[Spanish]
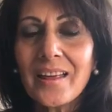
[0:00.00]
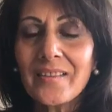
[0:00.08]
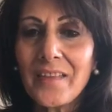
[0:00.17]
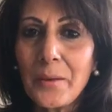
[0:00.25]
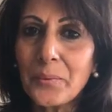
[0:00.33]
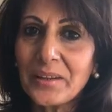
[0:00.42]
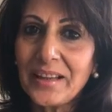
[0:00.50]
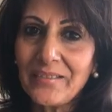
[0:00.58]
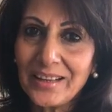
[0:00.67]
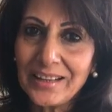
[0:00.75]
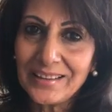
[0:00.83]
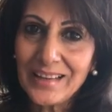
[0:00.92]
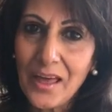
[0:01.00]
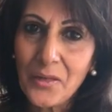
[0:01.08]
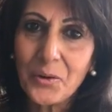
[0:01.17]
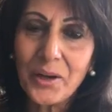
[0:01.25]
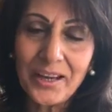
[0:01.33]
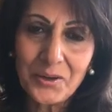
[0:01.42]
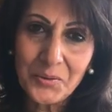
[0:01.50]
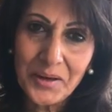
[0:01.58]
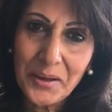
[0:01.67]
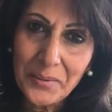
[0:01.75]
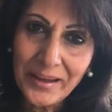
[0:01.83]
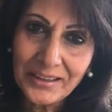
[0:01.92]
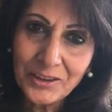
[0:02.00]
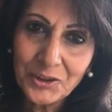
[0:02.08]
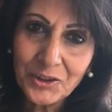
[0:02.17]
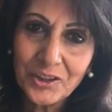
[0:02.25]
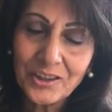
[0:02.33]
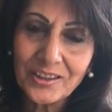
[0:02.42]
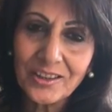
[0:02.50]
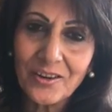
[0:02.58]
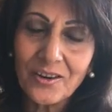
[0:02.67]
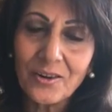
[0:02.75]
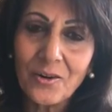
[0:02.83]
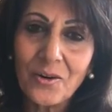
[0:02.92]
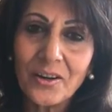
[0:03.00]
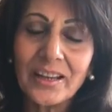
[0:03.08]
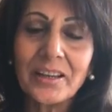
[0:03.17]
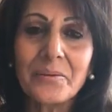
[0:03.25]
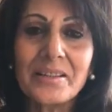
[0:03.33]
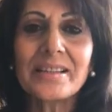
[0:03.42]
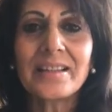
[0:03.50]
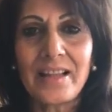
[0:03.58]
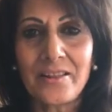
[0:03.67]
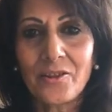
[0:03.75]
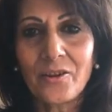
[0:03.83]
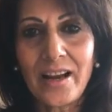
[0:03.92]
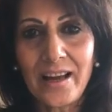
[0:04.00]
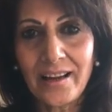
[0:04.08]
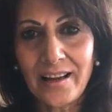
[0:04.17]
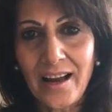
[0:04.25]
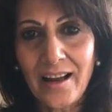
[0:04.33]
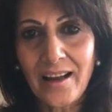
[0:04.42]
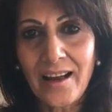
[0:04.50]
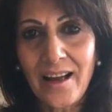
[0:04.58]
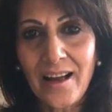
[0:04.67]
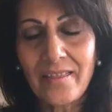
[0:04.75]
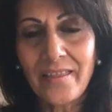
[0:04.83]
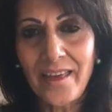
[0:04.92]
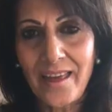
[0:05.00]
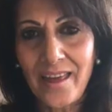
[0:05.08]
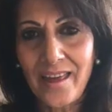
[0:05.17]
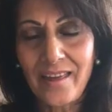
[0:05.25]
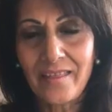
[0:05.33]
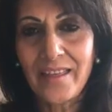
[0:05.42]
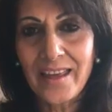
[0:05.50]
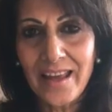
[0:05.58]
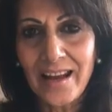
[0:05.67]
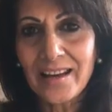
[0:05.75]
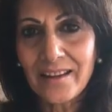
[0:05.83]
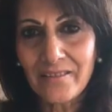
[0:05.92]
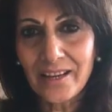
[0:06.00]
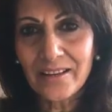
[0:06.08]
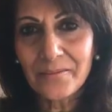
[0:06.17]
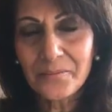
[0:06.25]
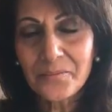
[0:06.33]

después de haber estado en un evento y visitando las granjas de, de Young Living.